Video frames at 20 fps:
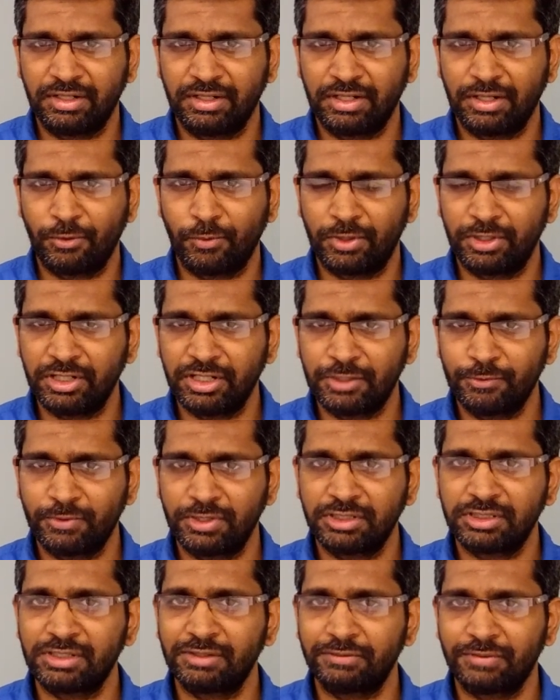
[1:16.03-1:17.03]
நான் ஒரு
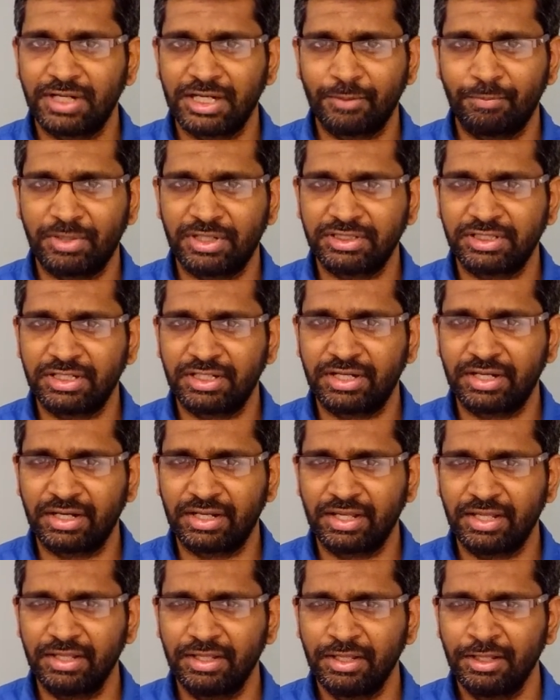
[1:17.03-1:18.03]
நிறுவனத்தில் வேலை பார்த்துக்கிட்டு
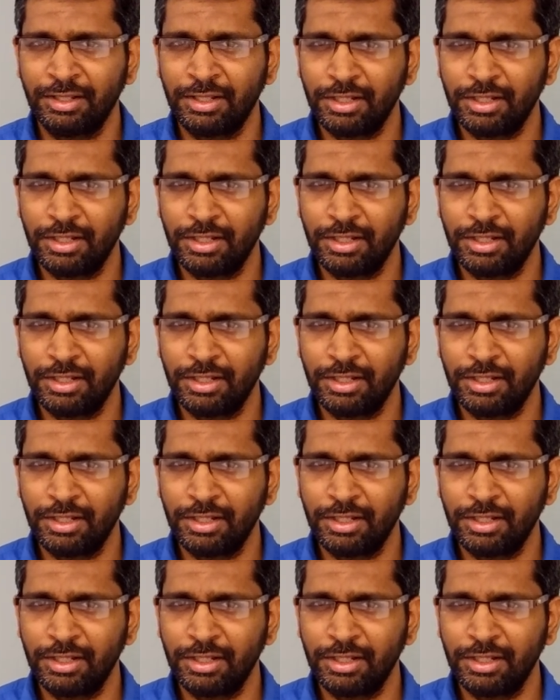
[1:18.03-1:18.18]
இருக்கேன்